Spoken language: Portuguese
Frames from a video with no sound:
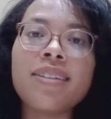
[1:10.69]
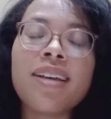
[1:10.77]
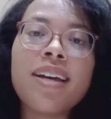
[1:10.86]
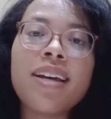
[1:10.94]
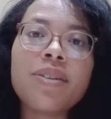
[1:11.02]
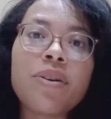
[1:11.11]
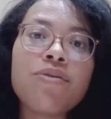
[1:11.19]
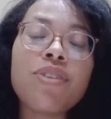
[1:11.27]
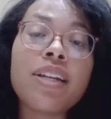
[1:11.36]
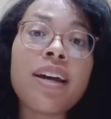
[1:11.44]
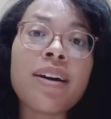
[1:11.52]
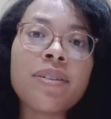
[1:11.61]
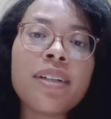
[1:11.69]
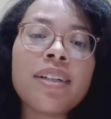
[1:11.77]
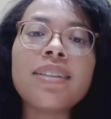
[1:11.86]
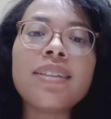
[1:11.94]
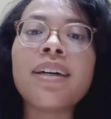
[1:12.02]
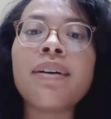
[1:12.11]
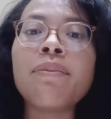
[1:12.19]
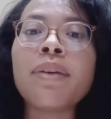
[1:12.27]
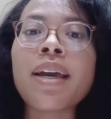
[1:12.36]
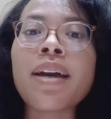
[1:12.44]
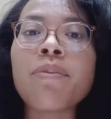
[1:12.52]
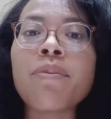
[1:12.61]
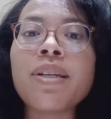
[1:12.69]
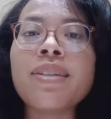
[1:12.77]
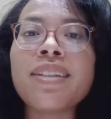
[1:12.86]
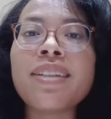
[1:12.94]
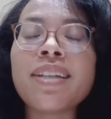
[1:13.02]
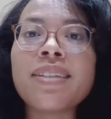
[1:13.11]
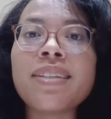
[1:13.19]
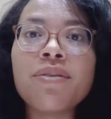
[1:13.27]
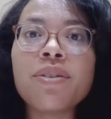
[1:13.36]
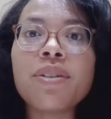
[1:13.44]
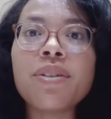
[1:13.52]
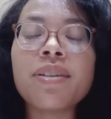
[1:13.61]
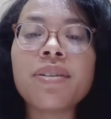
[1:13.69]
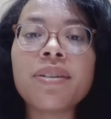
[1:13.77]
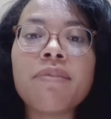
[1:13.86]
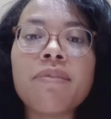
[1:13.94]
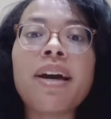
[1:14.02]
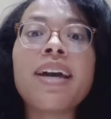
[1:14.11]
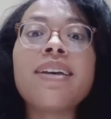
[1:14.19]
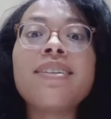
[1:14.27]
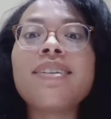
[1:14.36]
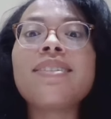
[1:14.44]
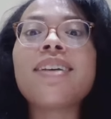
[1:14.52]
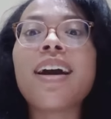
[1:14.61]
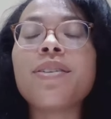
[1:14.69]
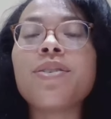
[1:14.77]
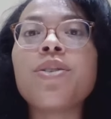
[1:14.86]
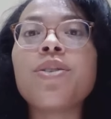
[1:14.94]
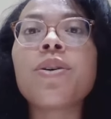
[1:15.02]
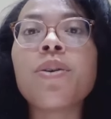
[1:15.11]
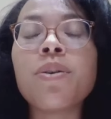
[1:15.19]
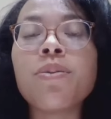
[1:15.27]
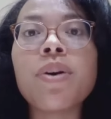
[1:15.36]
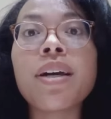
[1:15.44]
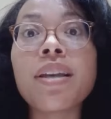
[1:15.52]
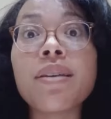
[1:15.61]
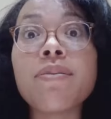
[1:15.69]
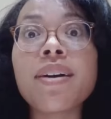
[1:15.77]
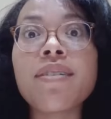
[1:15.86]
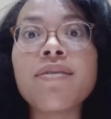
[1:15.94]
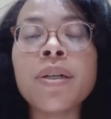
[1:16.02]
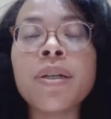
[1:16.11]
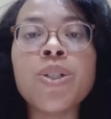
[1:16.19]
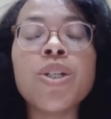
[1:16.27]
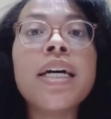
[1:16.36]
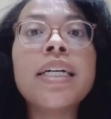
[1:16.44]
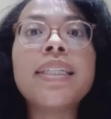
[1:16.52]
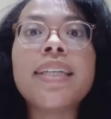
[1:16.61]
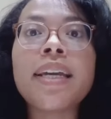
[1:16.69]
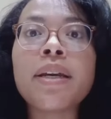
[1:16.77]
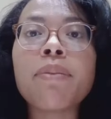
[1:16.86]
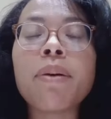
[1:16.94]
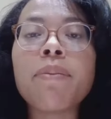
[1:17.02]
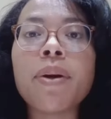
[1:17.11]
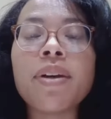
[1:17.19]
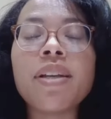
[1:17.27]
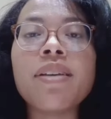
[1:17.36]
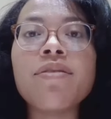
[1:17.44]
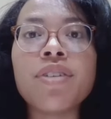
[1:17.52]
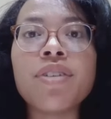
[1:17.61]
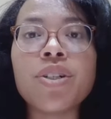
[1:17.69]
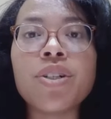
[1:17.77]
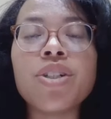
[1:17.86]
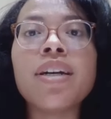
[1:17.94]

Então, ao final da minha apresentação, vocês vão ter mais insights de como a química verde tem um papel relevante.